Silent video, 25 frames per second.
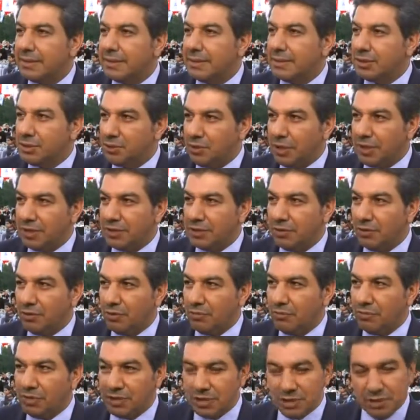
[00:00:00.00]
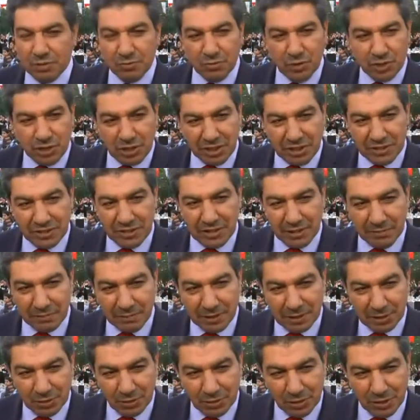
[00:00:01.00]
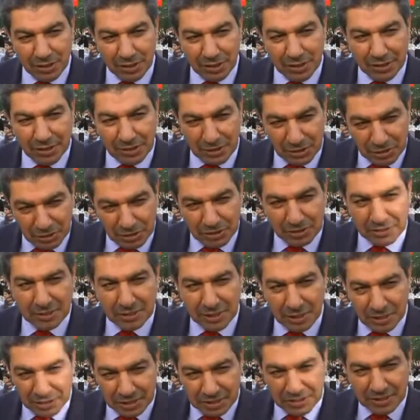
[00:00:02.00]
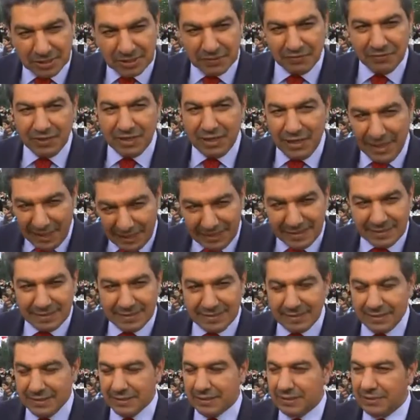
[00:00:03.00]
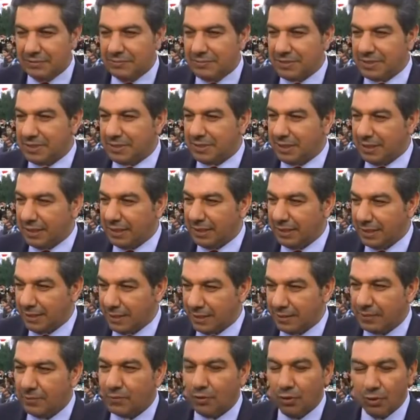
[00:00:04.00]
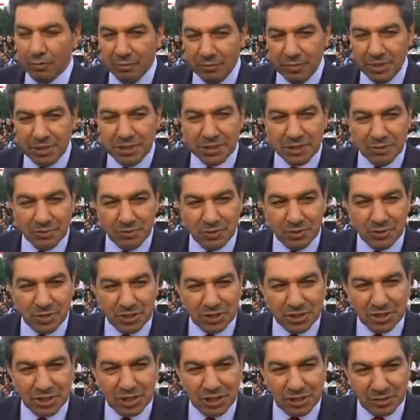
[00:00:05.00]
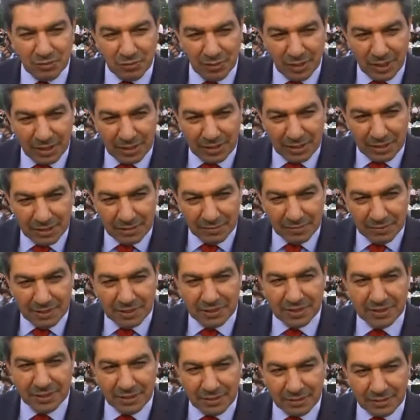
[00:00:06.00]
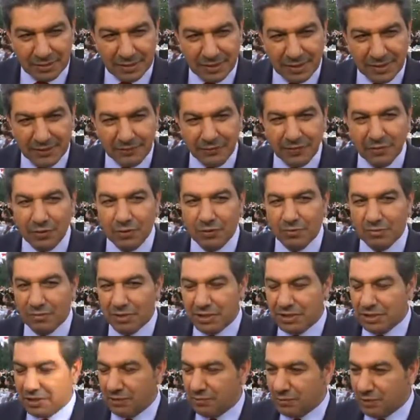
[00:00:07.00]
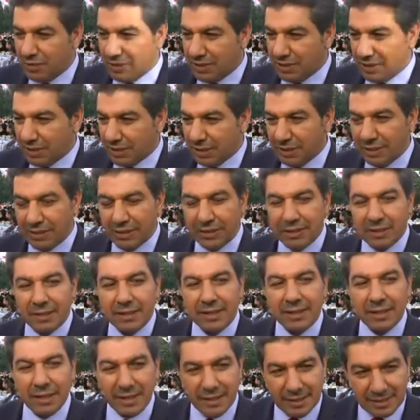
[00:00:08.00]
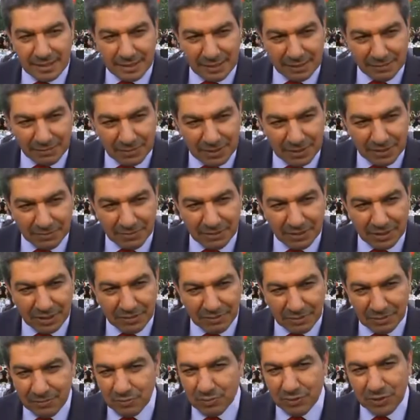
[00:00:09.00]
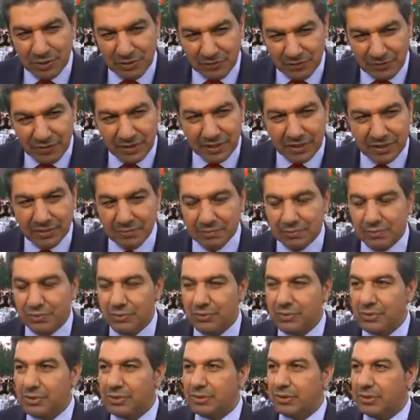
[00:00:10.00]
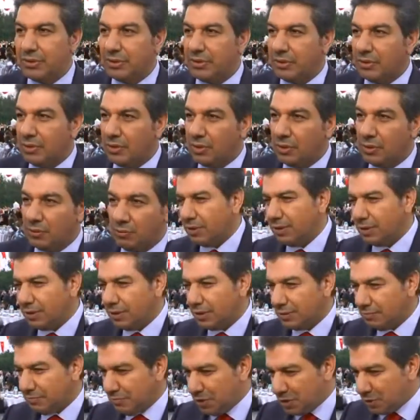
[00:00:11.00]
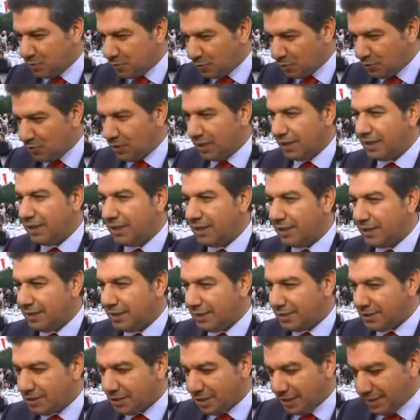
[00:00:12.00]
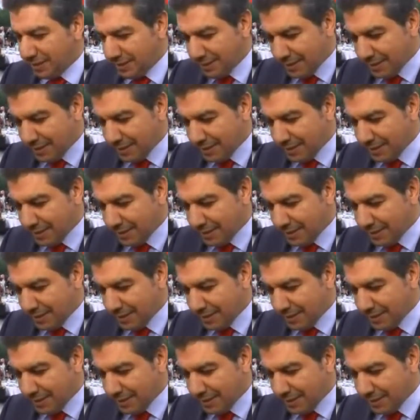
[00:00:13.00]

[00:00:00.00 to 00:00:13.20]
Şu anda 15 Temmuz Şehitler Parkı olarak açtık, açtık ve ilk etkinliğimizi de 15 Temmuz'da şehit olanlarımızın yakınları ve 15 Temmuz'daki gazilerimizle beraber burada iftar yapıyoruz. Biz burada şehit